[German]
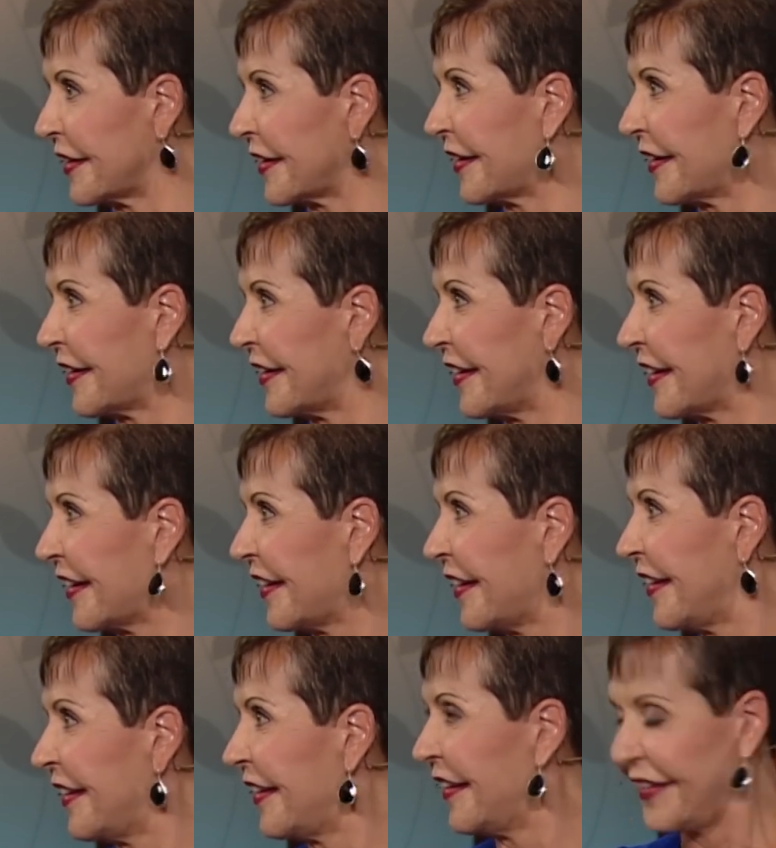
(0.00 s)
Ängsten zu
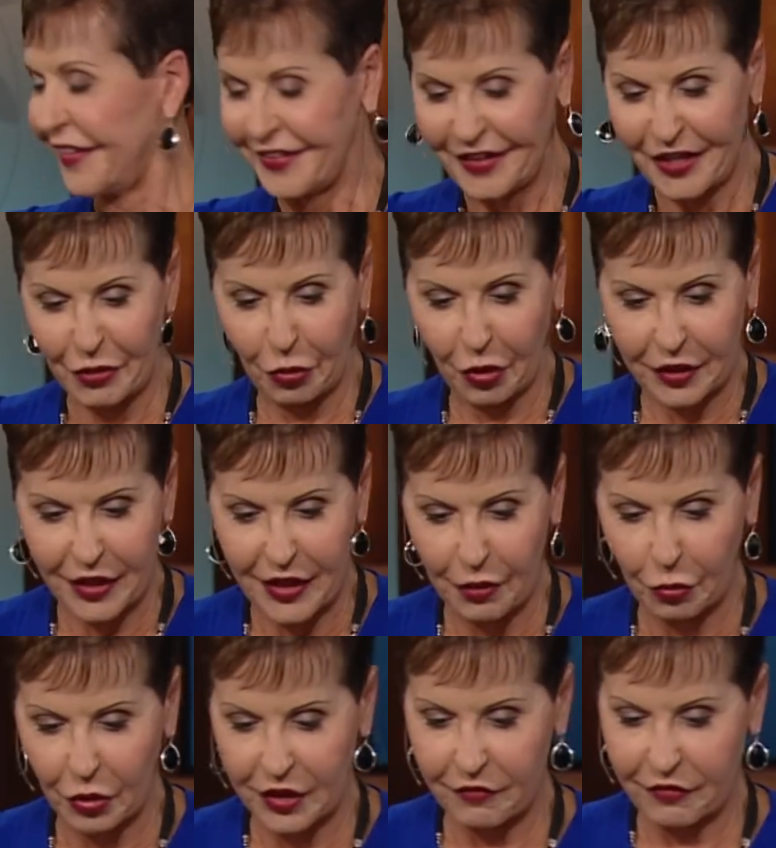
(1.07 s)
kämpfen haben
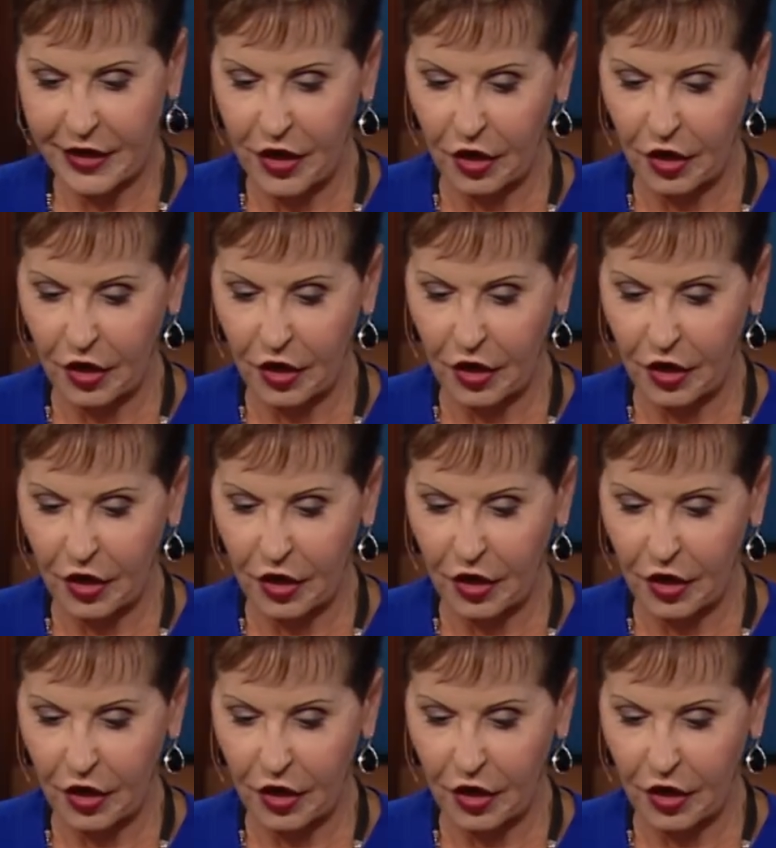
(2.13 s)
und ein